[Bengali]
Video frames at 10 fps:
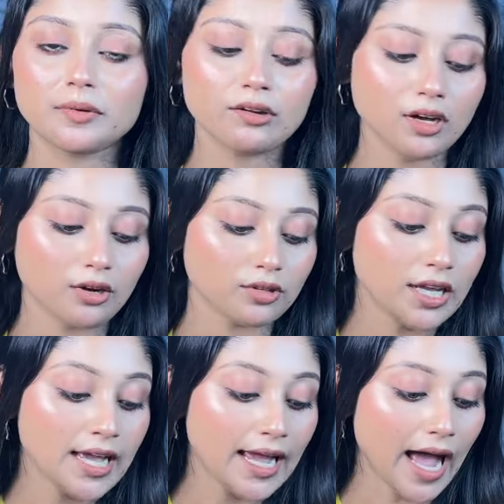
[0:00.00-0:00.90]
পারো কারণ
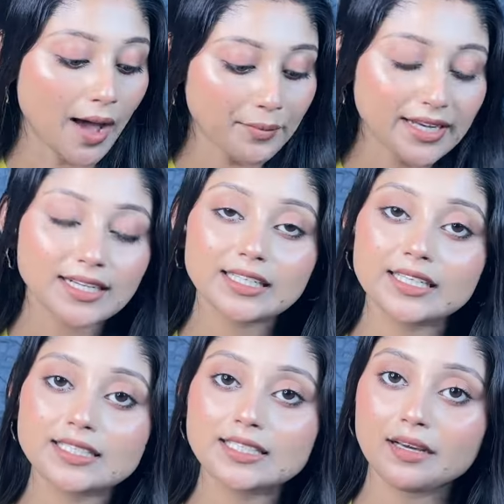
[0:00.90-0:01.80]
আমি এটা
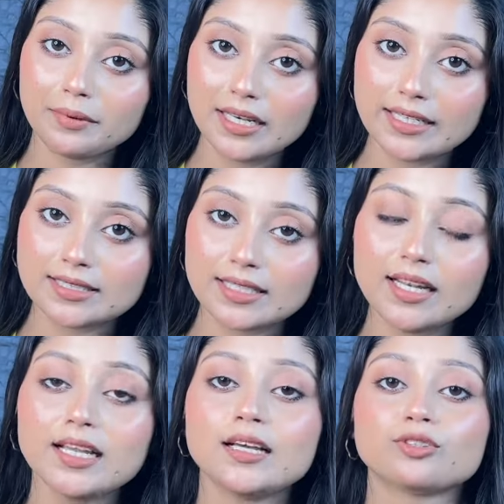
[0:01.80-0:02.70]
নিয়েছি ডাবল এক্সেল
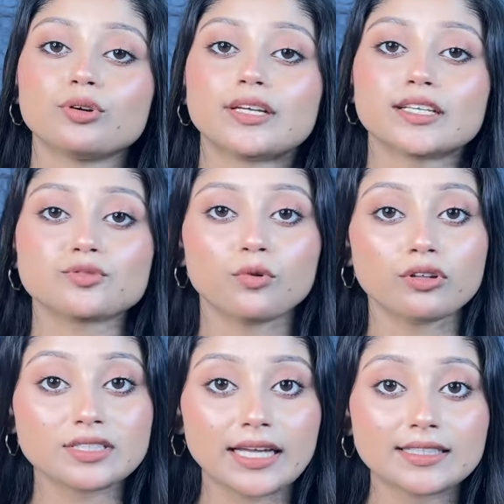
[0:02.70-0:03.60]
তো এটা স্মল
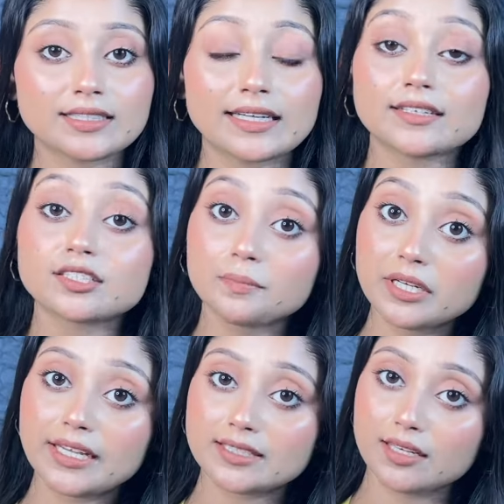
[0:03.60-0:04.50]
সাইজ থেকে ট্রিপল
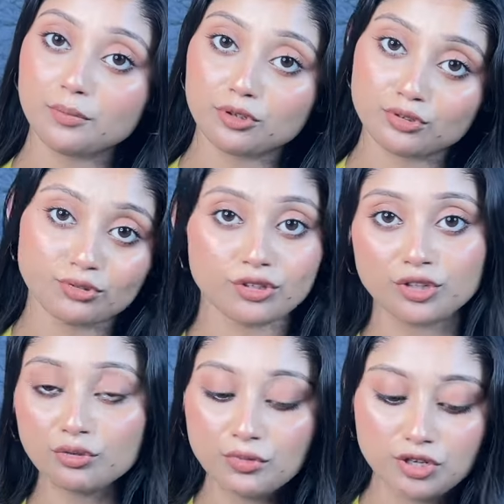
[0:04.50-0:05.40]
এক্সেল পর্যন্ত
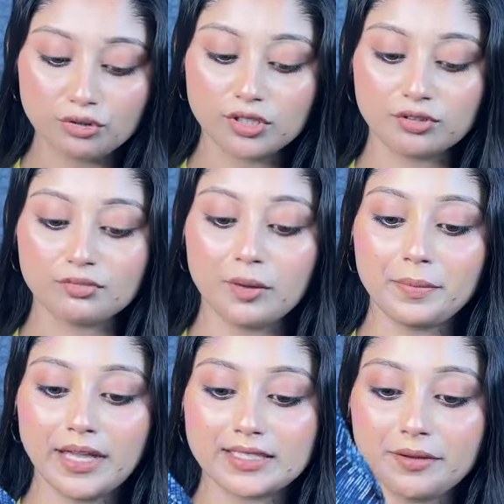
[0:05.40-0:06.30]
কিন্তু মিশোতে তোমরা
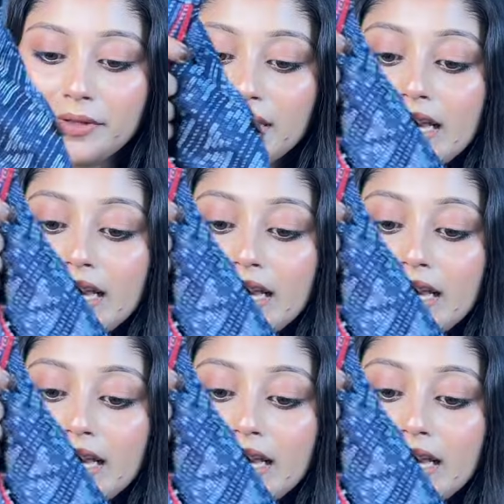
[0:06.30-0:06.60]
পেয়ে যাবে